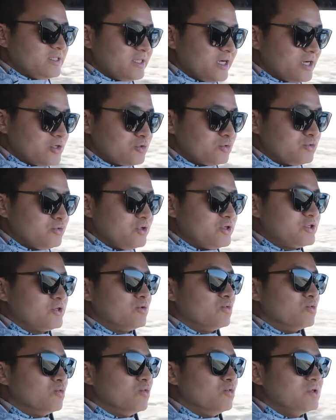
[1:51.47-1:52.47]
以这个数据
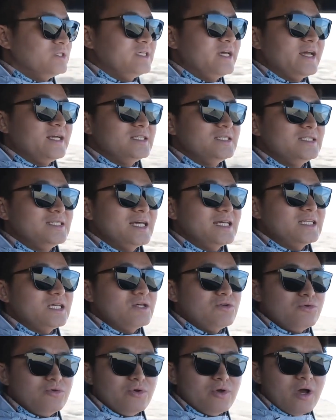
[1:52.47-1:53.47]
是无限接
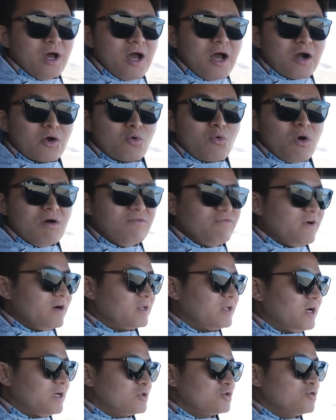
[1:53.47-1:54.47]
近于官
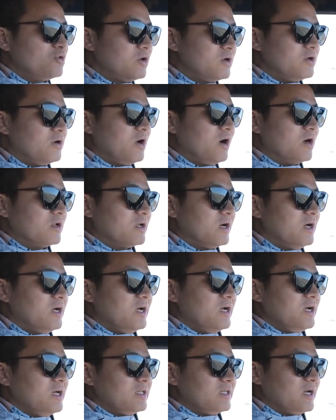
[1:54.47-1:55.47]
方的综合油耗的。
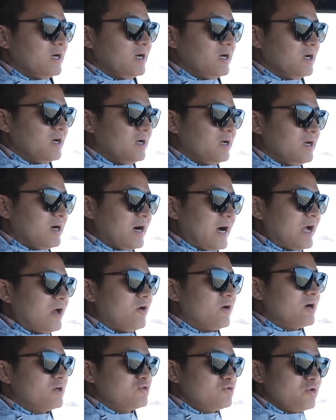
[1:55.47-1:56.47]
那还
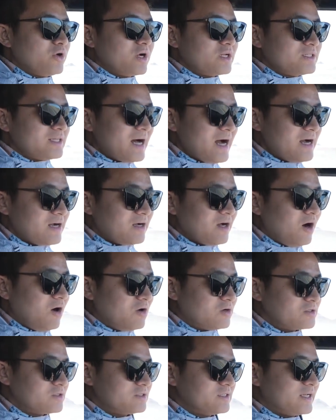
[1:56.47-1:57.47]
有一个重要的参
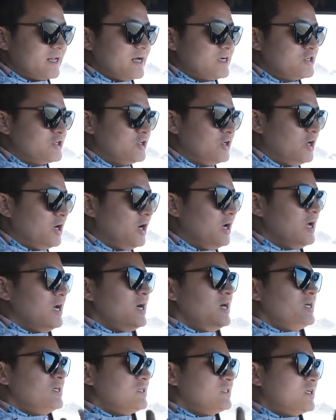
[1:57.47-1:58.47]
考是，这台车
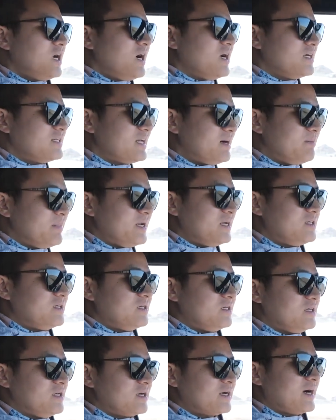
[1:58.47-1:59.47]
上一站媒
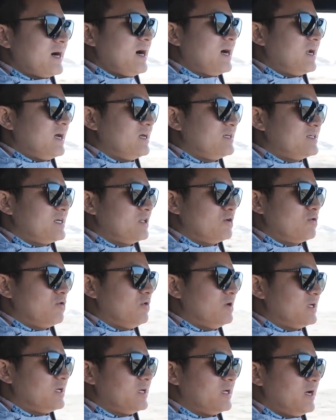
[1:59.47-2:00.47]
体开了一千多
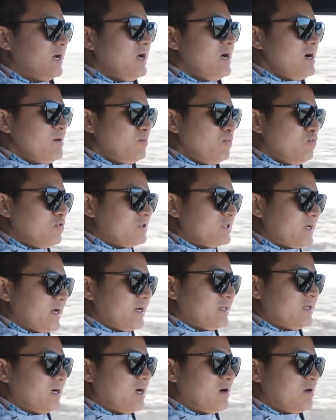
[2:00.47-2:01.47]
公里，目
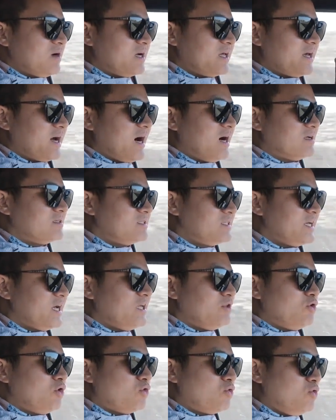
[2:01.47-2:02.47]
前呢两
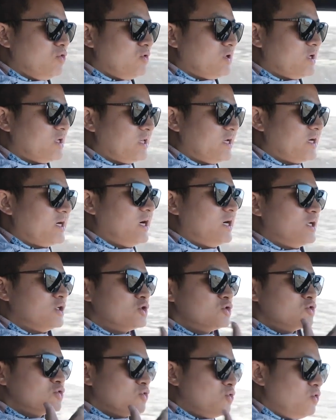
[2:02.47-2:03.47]
千多公里的一个
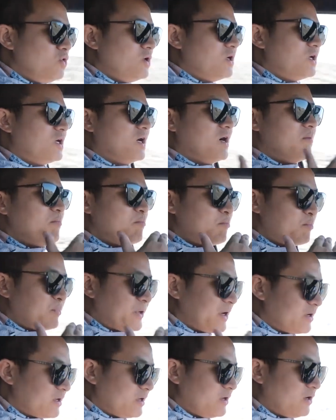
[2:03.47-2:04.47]
综合
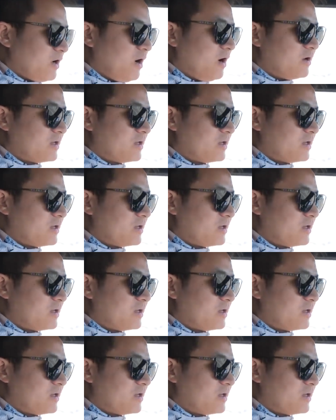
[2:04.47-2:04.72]
表现油